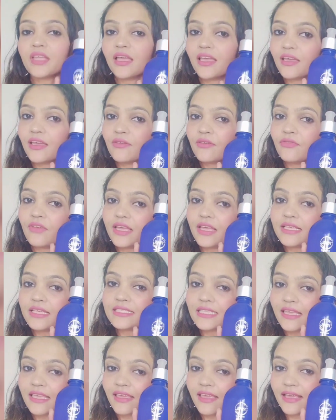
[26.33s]
एफ
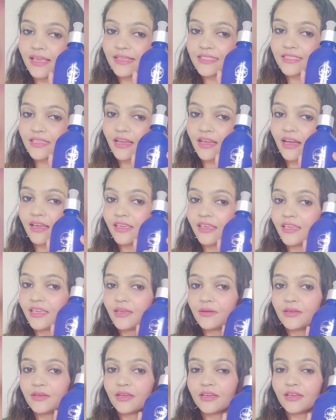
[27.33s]
एस ए एस का एक